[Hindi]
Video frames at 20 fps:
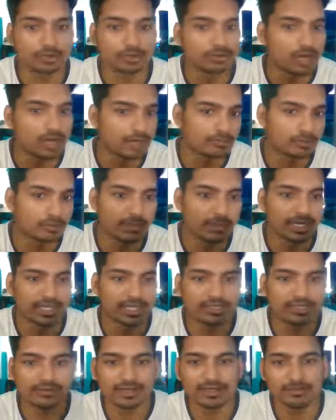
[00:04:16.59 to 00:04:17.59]
तो आपको
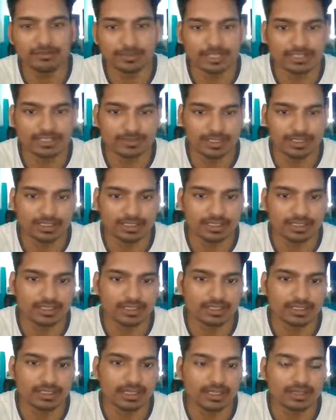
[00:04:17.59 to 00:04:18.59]
बगल वाले पेज पे क्लिक
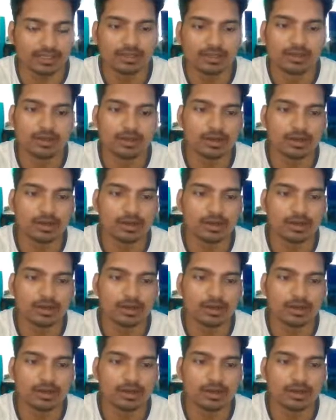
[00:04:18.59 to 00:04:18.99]
करना है